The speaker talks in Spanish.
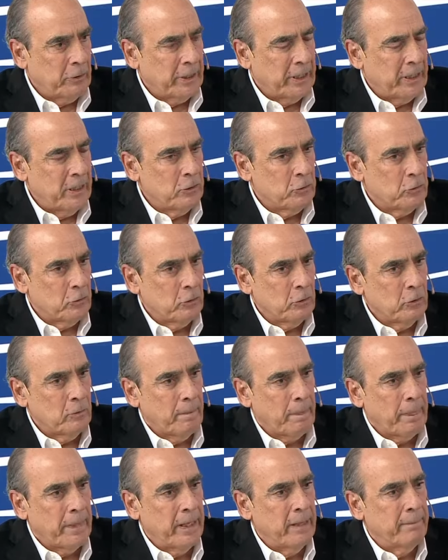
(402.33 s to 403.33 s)
que hizo
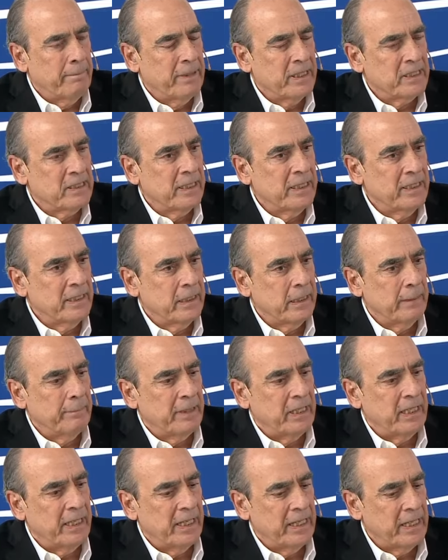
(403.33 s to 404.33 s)
el presidente
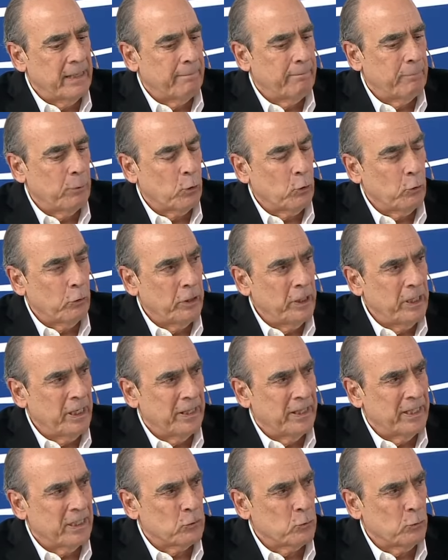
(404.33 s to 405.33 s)
Milei a pocos días
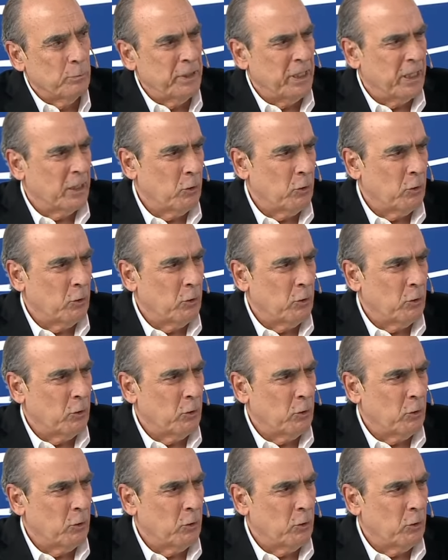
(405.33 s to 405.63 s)
de asumir,